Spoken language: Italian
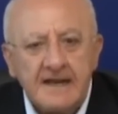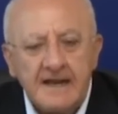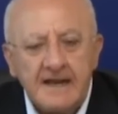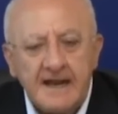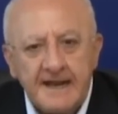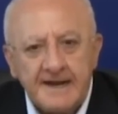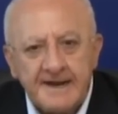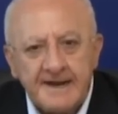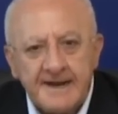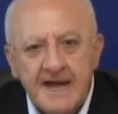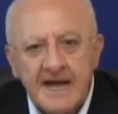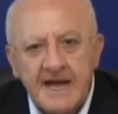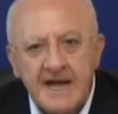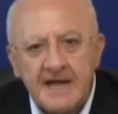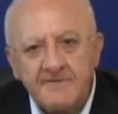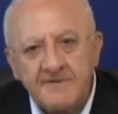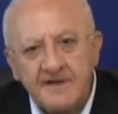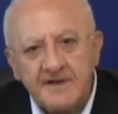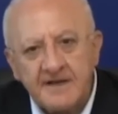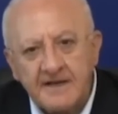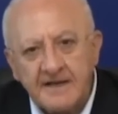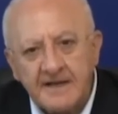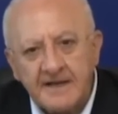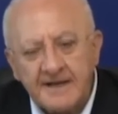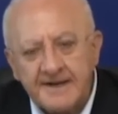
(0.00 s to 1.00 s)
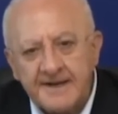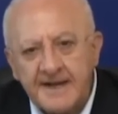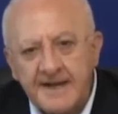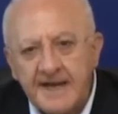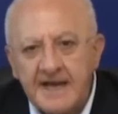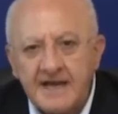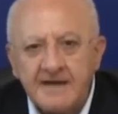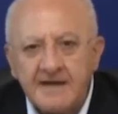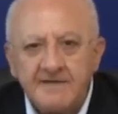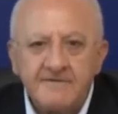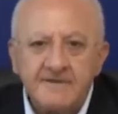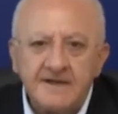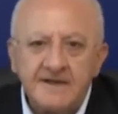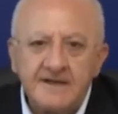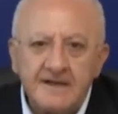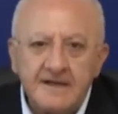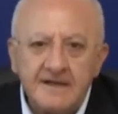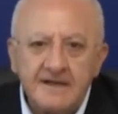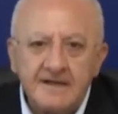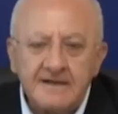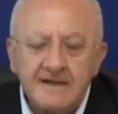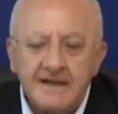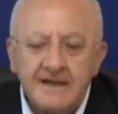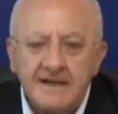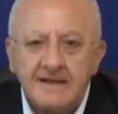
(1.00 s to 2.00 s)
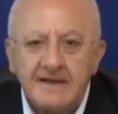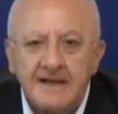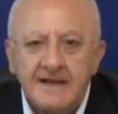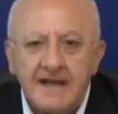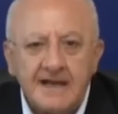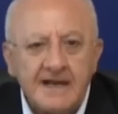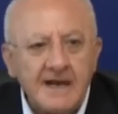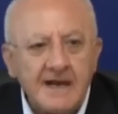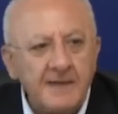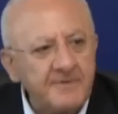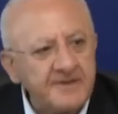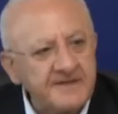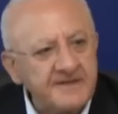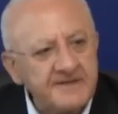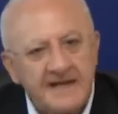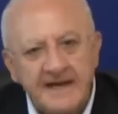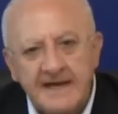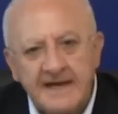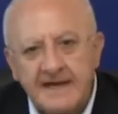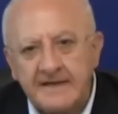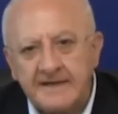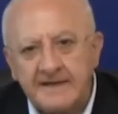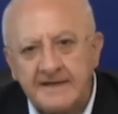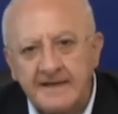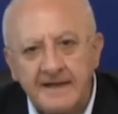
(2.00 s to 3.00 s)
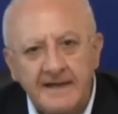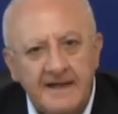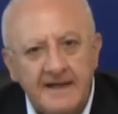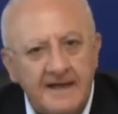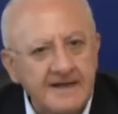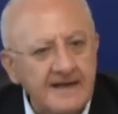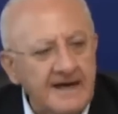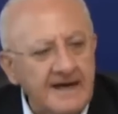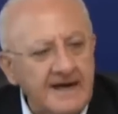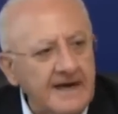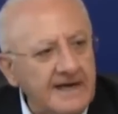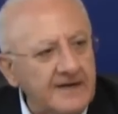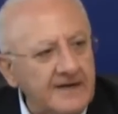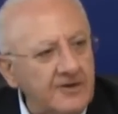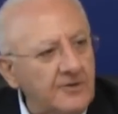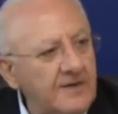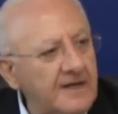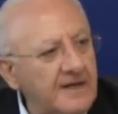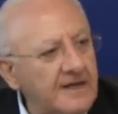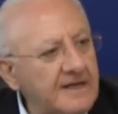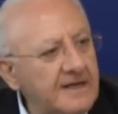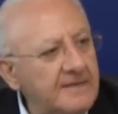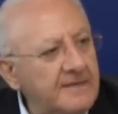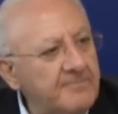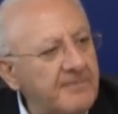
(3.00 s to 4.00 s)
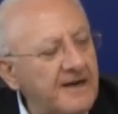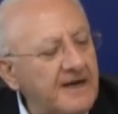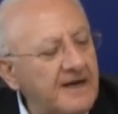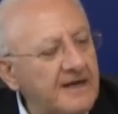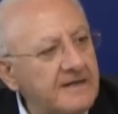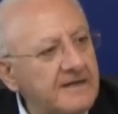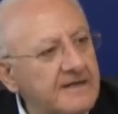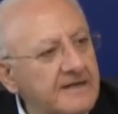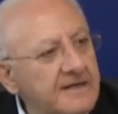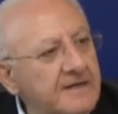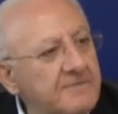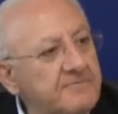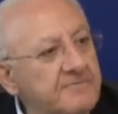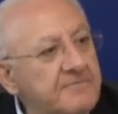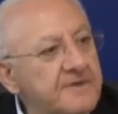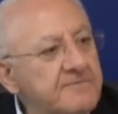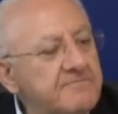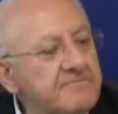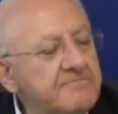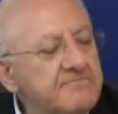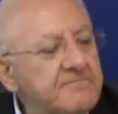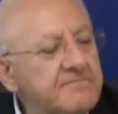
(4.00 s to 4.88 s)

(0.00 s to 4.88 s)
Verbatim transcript: la nave, la nave, la, la, la capitana, la carola, le palle, le pinne.